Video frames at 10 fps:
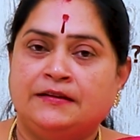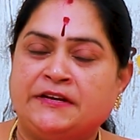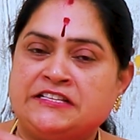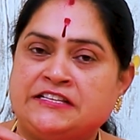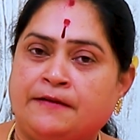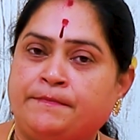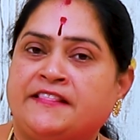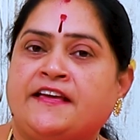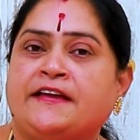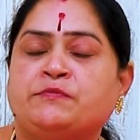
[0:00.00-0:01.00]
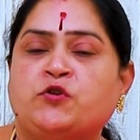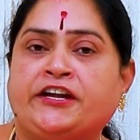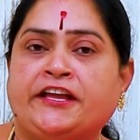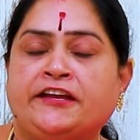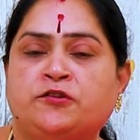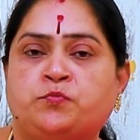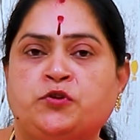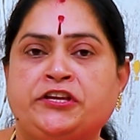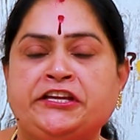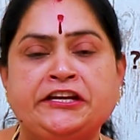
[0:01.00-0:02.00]
మన సాంప్రదాయం ఒకటే
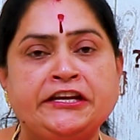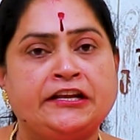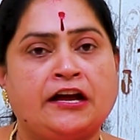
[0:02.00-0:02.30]
అయినప్పుడు ఇన్ని